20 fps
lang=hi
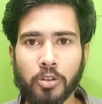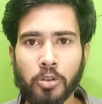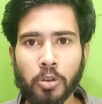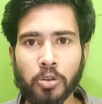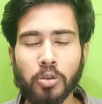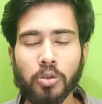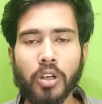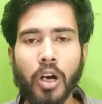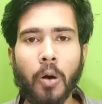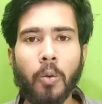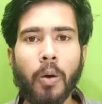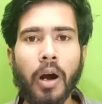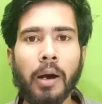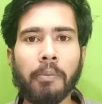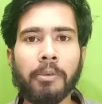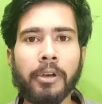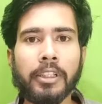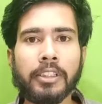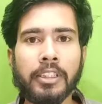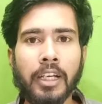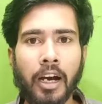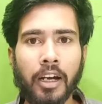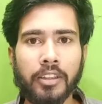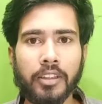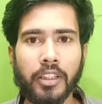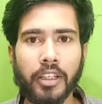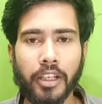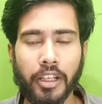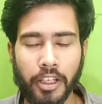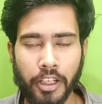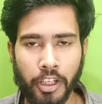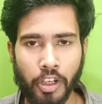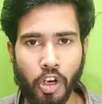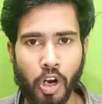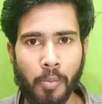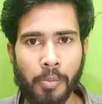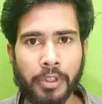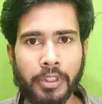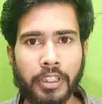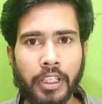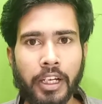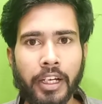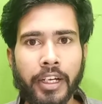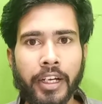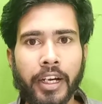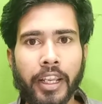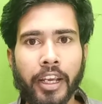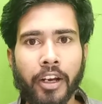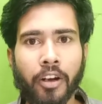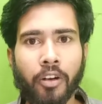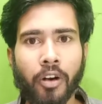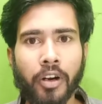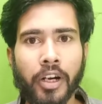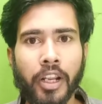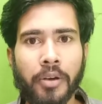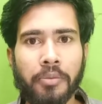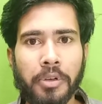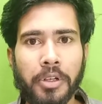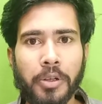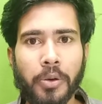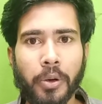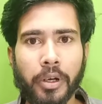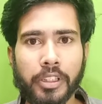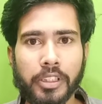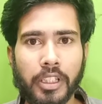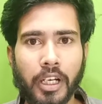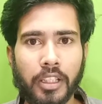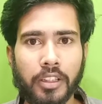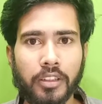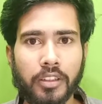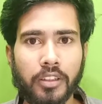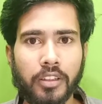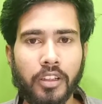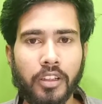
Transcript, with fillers: जुड़ चुका हूं आपके साथ ई कॉमर्स रिलेटेड एक और नए वीडियो के साथ